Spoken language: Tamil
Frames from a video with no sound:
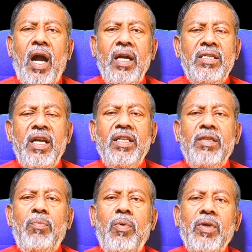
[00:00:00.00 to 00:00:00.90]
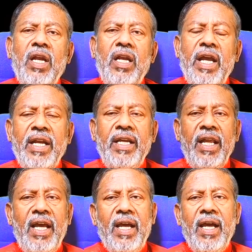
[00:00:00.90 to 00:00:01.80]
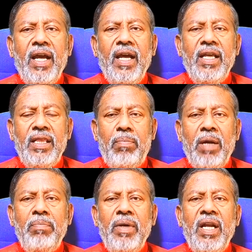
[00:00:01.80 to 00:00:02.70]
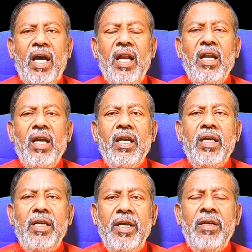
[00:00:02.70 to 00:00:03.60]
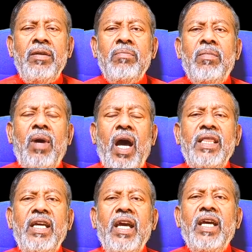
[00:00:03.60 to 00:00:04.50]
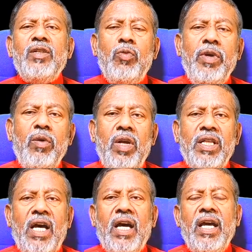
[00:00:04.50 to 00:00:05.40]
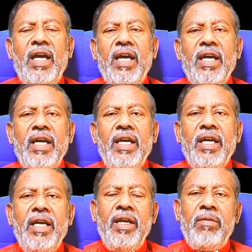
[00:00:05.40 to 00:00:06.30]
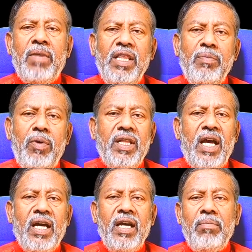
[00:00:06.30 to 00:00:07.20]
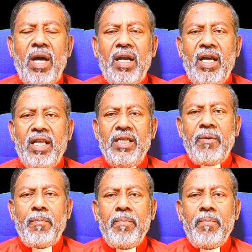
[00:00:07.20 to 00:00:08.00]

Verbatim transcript: அனுசரித்து போதல் என்கிற இந்த பண்பினால் இன்னும் அதிக சுவையுள்ளதாக இன்னும் மதிப்புள்ளதாக மாறுகிறது